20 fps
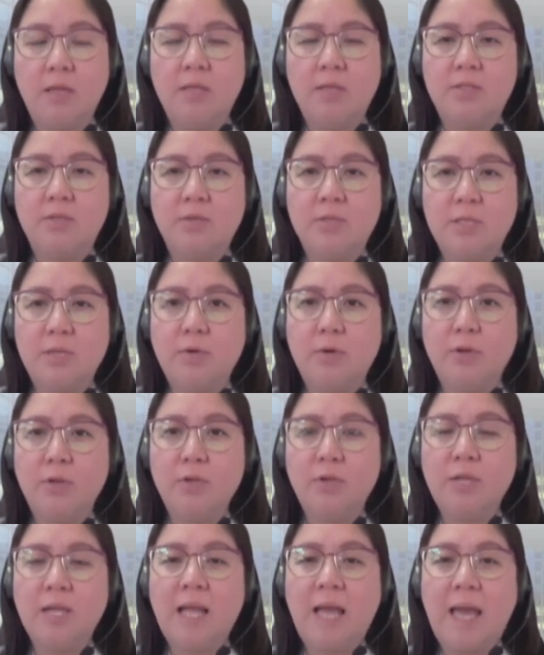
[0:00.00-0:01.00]
So, siguro
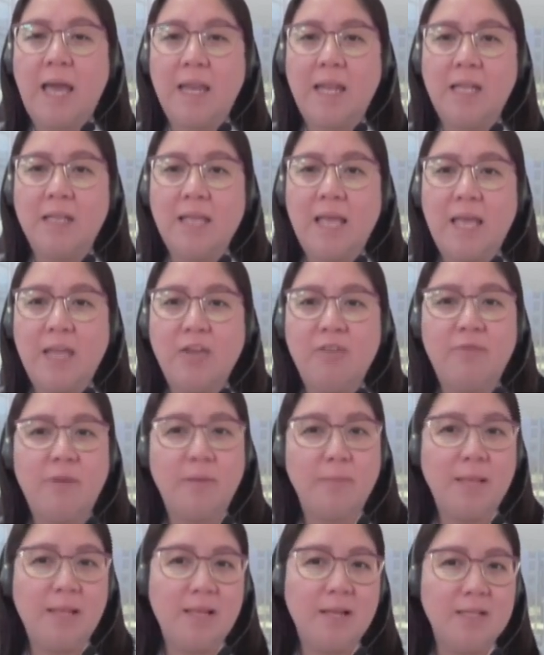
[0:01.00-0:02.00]
na nag-aaral tayo,
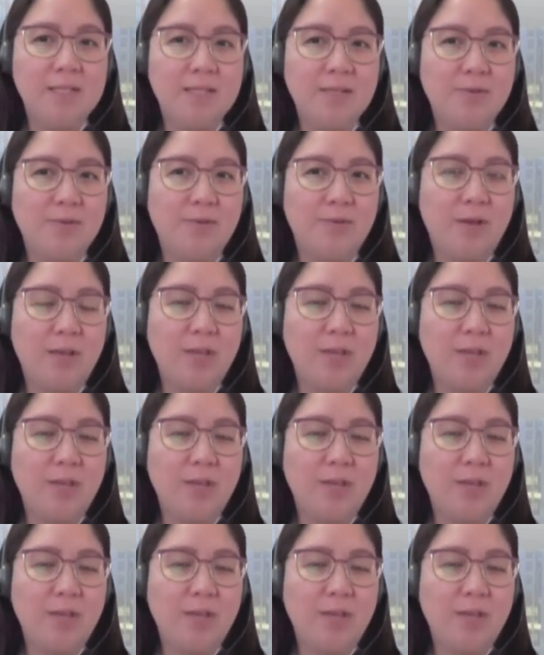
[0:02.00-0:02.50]
familiar siguro